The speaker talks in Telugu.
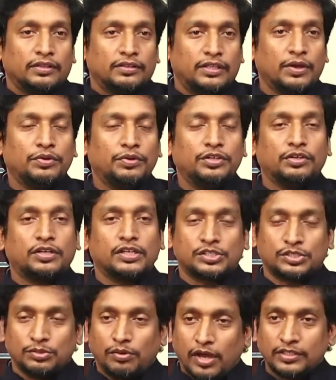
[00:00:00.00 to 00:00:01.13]
దేవుని యొక్క
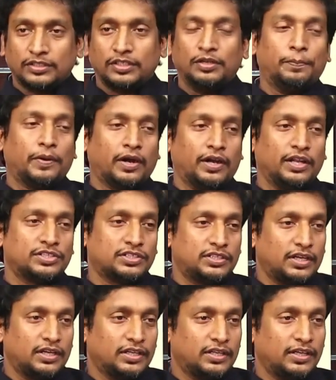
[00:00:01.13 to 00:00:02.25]
స్వార్థను
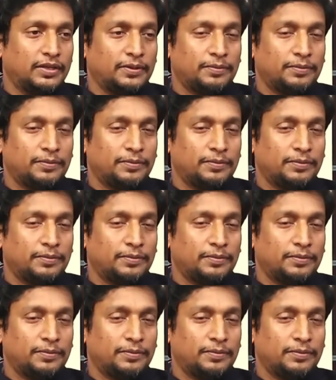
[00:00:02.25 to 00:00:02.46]
ప్రకటించడానికి